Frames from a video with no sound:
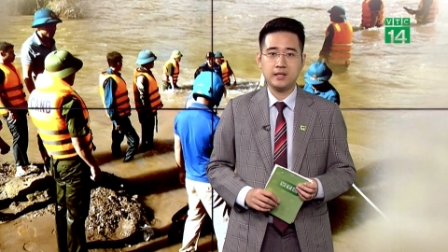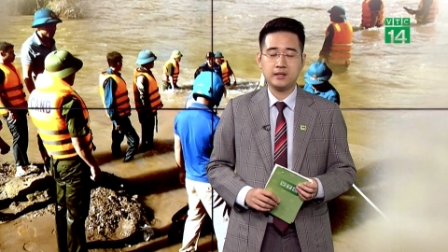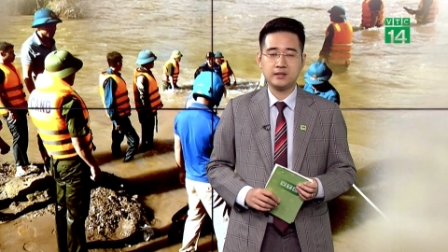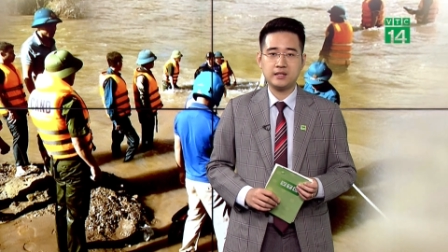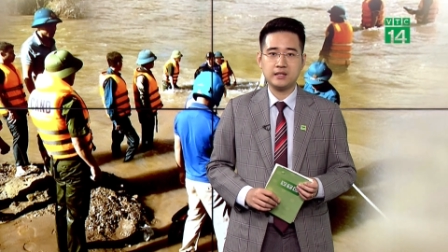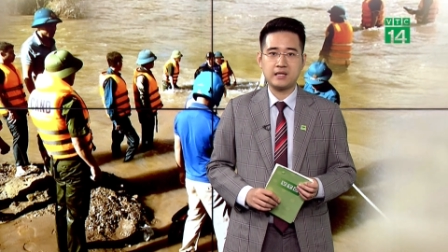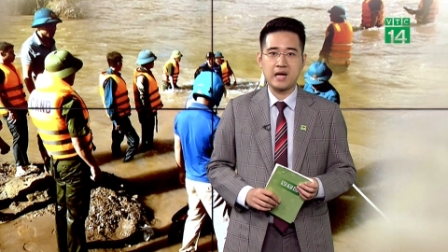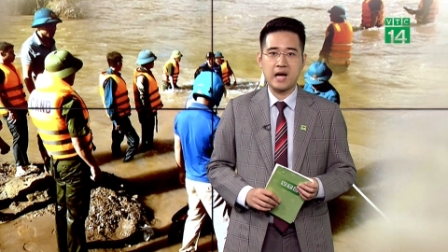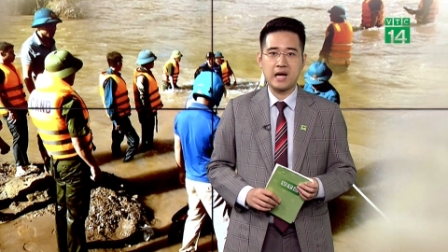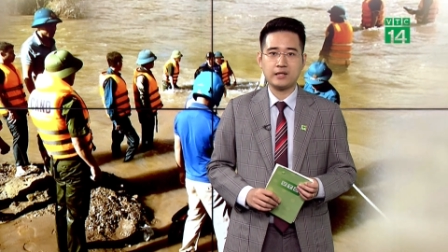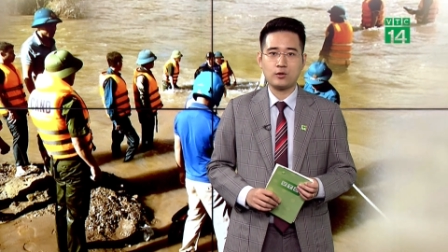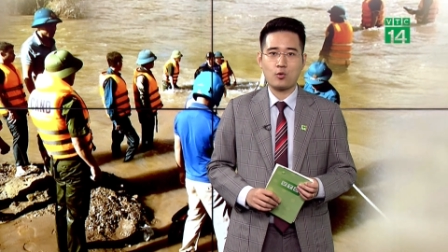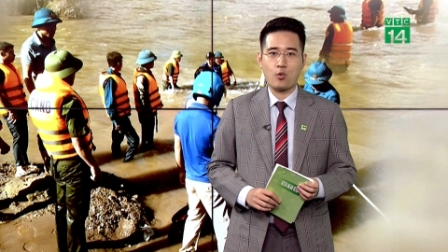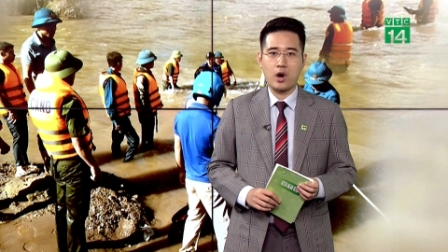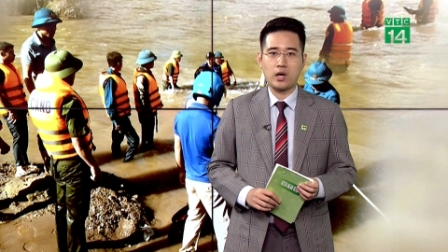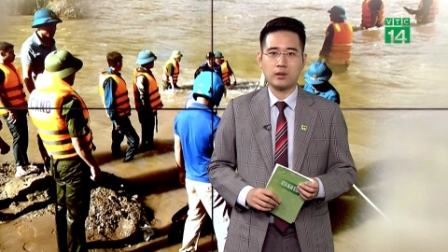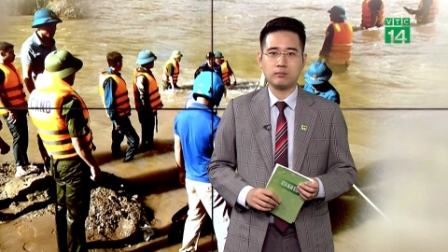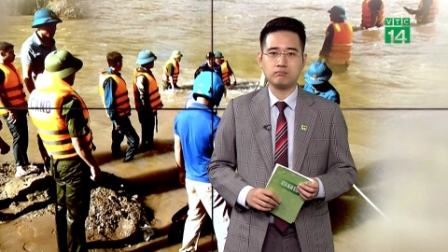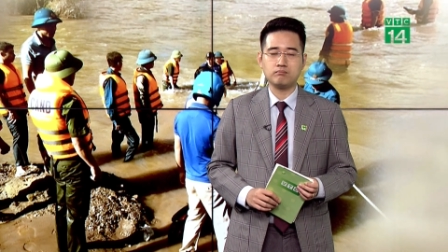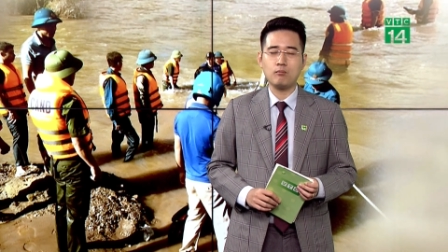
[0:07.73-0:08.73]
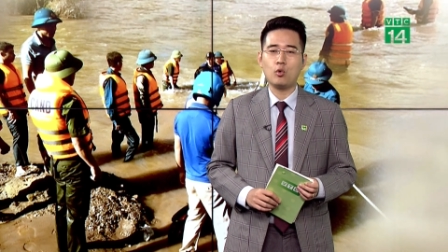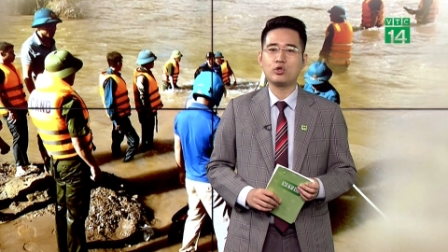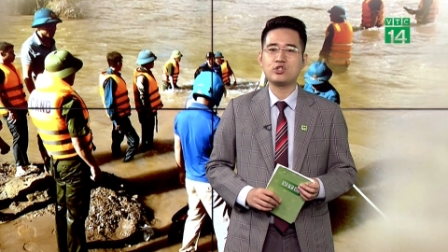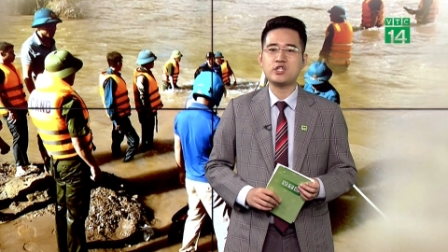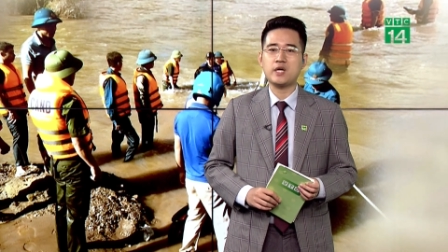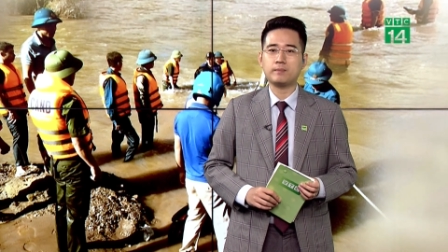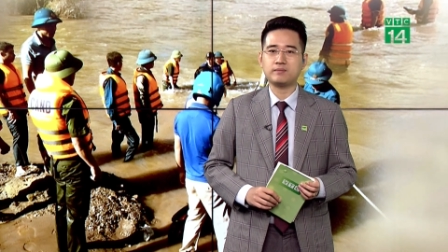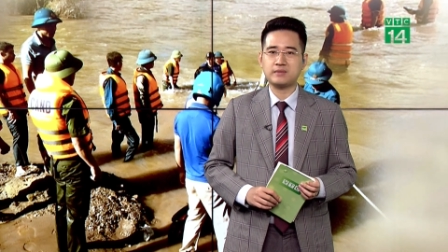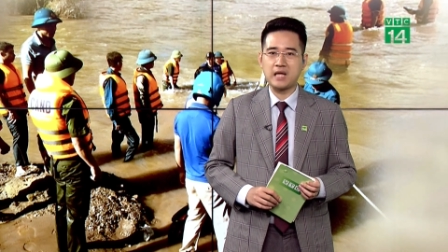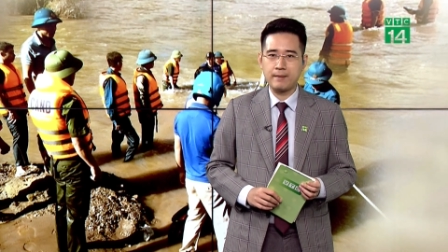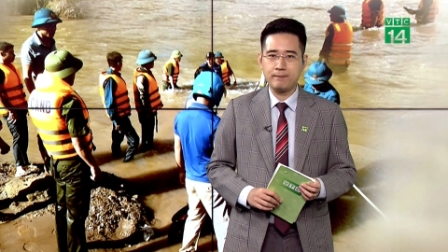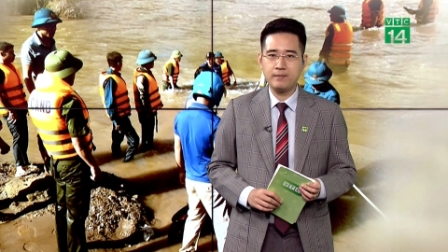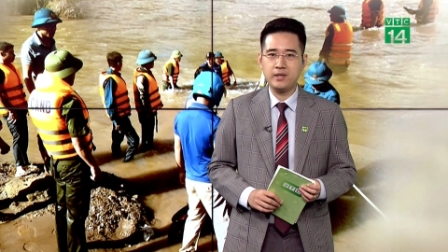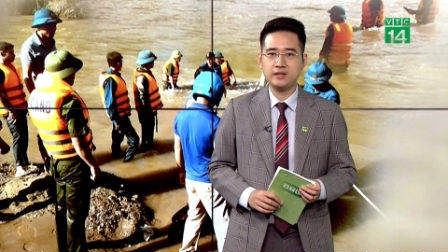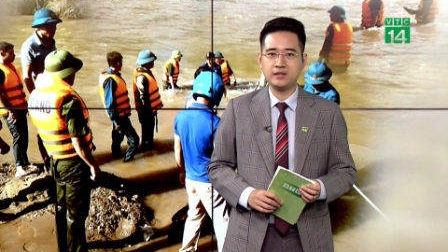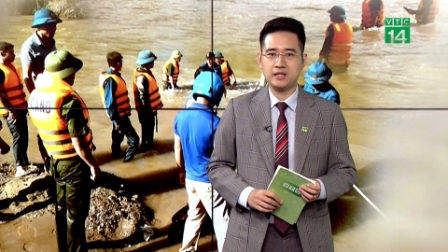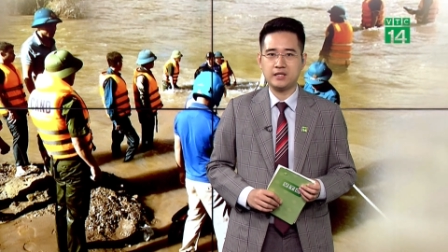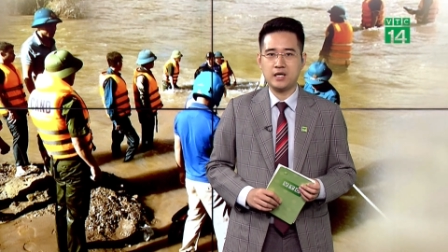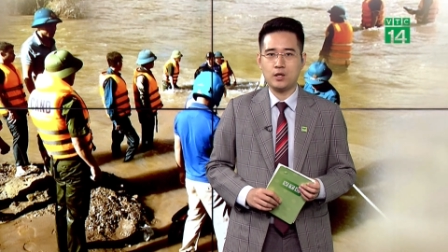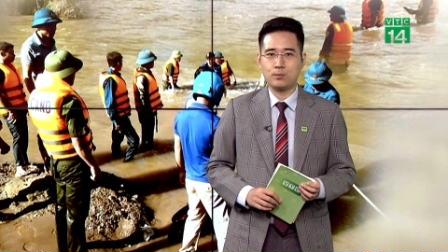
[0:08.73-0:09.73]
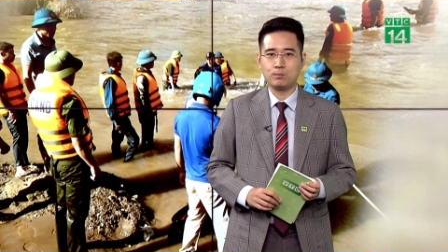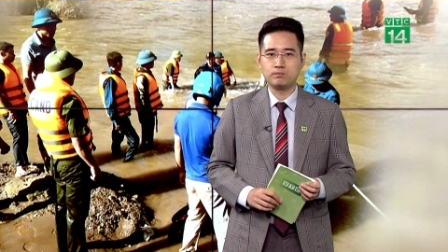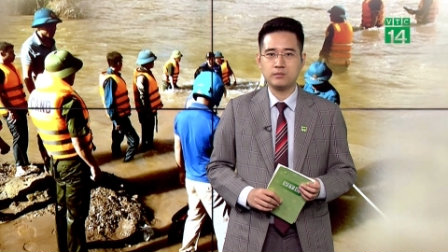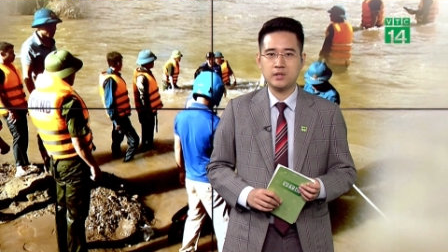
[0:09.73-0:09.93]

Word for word: thiệt hại khoảng một trăm tám mươi tỷ đồng.